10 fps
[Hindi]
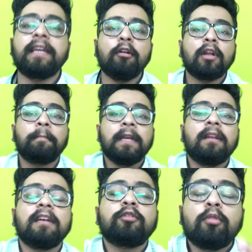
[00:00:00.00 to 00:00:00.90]
और आपकी
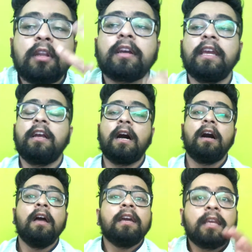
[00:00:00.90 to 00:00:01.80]
क्लश को लगेगा
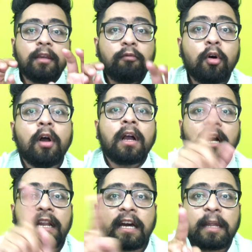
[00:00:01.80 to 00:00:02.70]
कि वो
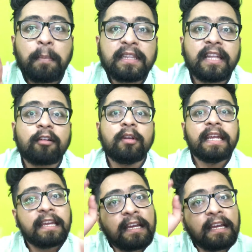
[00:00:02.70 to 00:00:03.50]
खरखरे पत्थर को नहीं